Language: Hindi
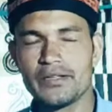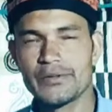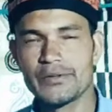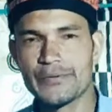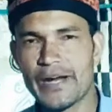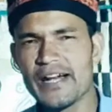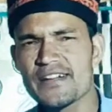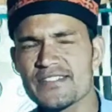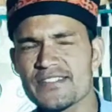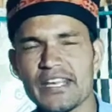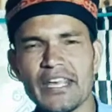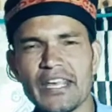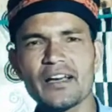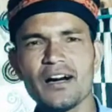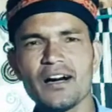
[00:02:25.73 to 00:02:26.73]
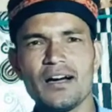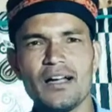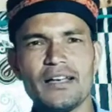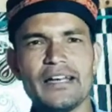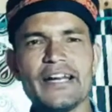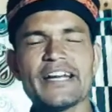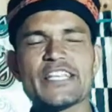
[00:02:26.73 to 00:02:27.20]
तो फ्रेंड्स एक
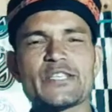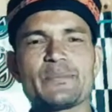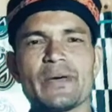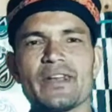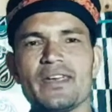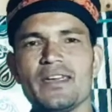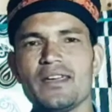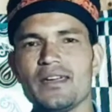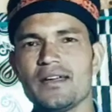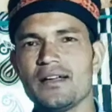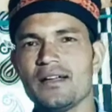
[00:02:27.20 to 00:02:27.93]
लेडीज मैंने